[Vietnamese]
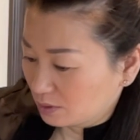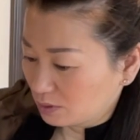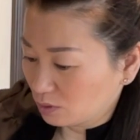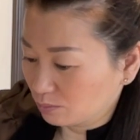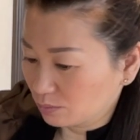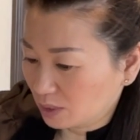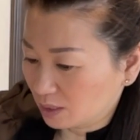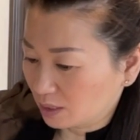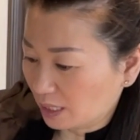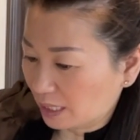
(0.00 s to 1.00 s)
nhung thời
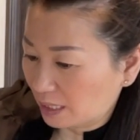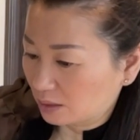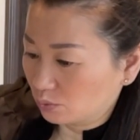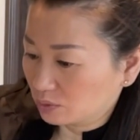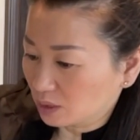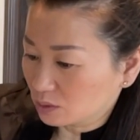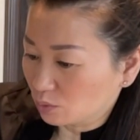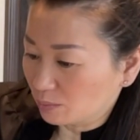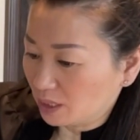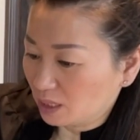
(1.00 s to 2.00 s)
ca đục tập
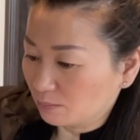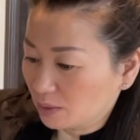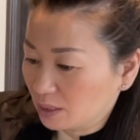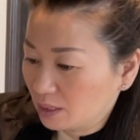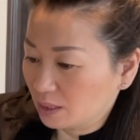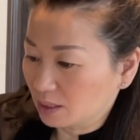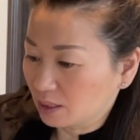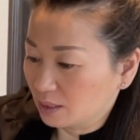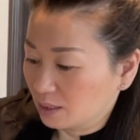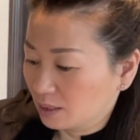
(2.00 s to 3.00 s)
sụp đấy là bởi
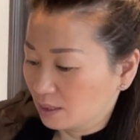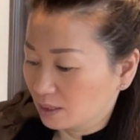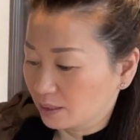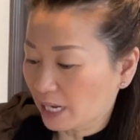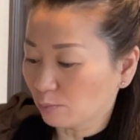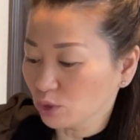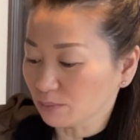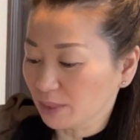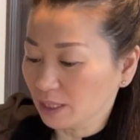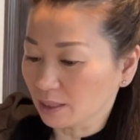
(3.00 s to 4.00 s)
đại môi
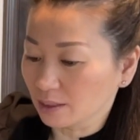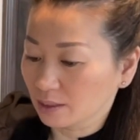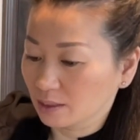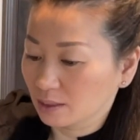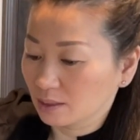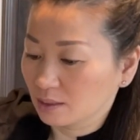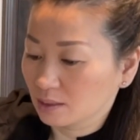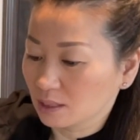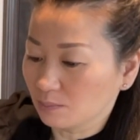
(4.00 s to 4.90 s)
chấm hiền là